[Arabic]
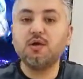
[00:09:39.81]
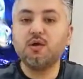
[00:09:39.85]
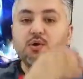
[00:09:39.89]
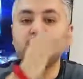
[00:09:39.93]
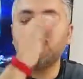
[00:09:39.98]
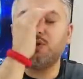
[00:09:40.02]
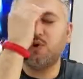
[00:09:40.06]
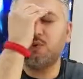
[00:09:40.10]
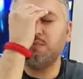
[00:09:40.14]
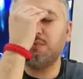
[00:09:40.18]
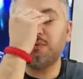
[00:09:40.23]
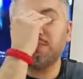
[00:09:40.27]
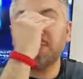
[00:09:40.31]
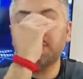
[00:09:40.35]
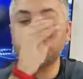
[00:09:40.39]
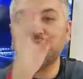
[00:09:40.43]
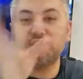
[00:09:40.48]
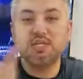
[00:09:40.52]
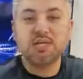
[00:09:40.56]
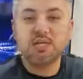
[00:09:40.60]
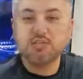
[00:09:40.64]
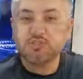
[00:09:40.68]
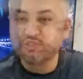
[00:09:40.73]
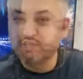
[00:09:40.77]
اليوم
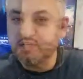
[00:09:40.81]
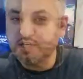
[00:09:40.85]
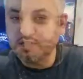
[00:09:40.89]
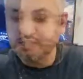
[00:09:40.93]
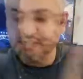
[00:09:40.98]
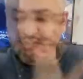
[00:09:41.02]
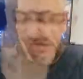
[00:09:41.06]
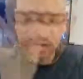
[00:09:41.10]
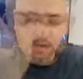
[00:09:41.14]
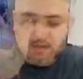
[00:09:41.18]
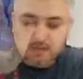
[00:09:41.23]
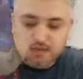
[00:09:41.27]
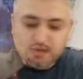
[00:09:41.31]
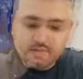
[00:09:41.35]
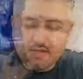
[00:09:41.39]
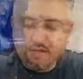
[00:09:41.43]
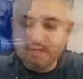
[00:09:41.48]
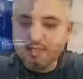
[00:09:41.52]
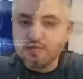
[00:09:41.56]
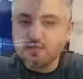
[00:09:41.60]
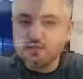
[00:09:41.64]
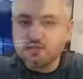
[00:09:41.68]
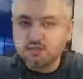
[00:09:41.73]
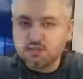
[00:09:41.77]
البدليات شيء عجيب آه،
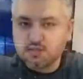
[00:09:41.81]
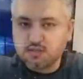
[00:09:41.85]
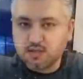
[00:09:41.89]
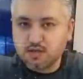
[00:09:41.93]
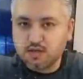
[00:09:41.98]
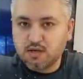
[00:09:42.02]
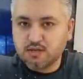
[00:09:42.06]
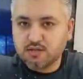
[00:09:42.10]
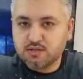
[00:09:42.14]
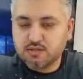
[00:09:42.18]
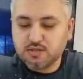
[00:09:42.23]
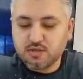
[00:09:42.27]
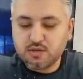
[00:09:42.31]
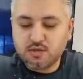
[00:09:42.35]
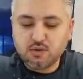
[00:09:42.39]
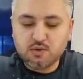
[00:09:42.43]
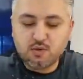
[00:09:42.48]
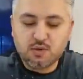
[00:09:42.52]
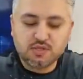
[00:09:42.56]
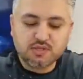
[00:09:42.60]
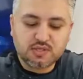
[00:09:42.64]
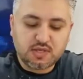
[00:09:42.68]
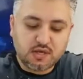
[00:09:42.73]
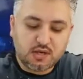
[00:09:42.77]
الناس
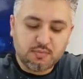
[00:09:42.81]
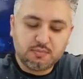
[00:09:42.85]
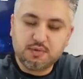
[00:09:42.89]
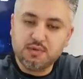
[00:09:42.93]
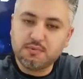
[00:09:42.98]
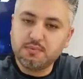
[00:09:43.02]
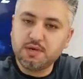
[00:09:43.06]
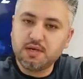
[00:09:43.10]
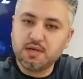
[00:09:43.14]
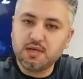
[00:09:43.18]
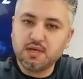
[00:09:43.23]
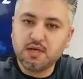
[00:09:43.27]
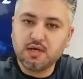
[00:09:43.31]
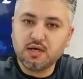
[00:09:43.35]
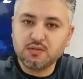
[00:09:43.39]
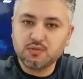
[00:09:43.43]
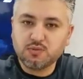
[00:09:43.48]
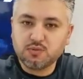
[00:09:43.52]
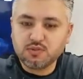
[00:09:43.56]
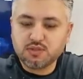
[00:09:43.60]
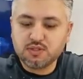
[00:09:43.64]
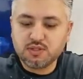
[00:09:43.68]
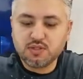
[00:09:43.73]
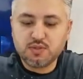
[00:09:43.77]
استانسوا واصحاب
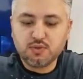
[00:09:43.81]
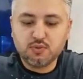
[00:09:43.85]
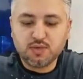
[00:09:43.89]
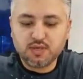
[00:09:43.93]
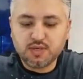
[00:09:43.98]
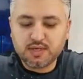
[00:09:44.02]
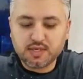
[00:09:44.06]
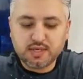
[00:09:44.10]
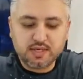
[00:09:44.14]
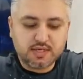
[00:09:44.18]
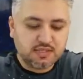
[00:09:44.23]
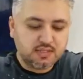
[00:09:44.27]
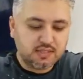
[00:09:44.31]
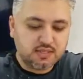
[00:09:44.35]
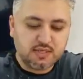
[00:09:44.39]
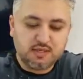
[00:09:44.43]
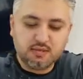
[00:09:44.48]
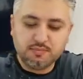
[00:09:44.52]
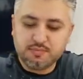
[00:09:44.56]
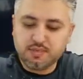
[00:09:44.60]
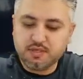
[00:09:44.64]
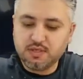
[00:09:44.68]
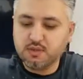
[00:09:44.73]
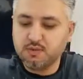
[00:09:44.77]
المحلات وكذي وانا قاعد
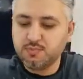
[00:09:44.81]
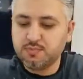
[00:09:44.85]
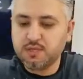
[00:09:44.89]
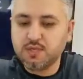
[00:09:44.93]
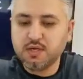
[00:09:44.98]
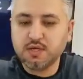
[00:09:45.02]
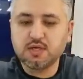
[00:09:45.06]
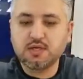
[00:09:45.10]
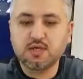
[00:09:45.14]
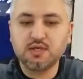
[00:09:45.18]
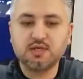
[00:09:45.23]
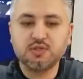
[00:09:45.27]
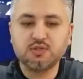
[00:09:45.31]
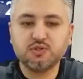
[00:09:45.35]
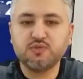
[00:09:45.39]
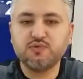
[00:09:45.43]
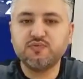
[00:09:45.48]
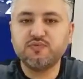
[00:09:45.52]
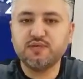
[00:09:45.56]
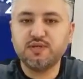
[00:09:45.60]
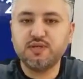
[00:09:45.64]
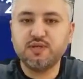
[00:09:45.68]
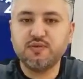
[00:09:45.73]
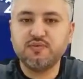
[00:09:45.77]
اسال مني ومن هناك
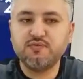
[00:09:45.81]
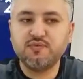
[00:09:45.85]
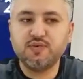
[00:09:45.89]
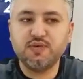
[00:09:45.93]
اشوف انه